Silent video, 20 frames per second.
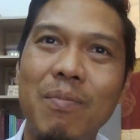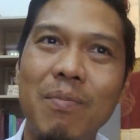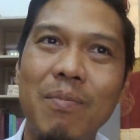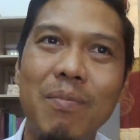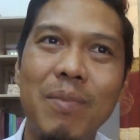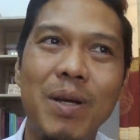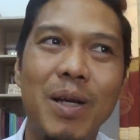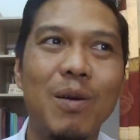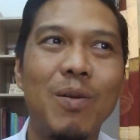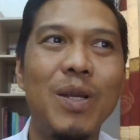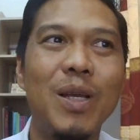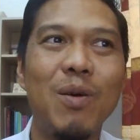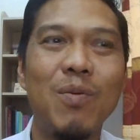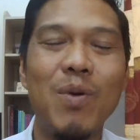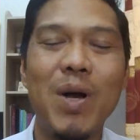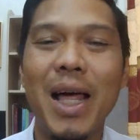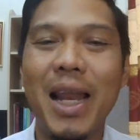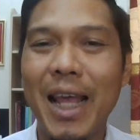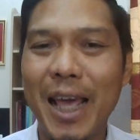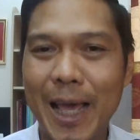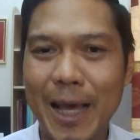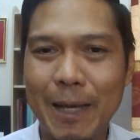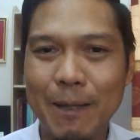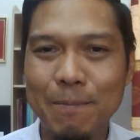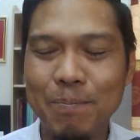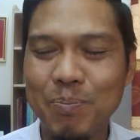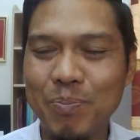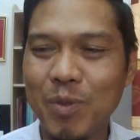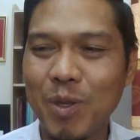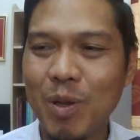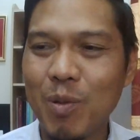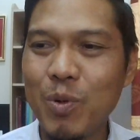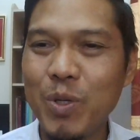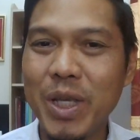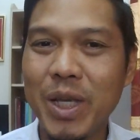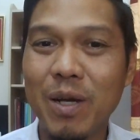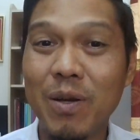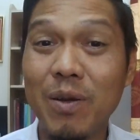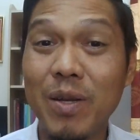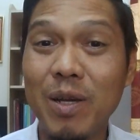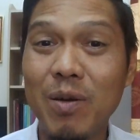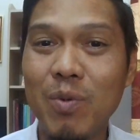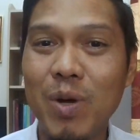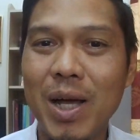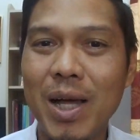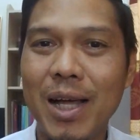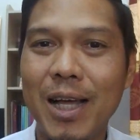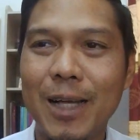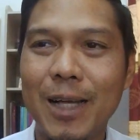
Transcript: เหมือนเขาเรียกว่าอะไรอะ่ะ ผู้หญิงเขาเรียกว่า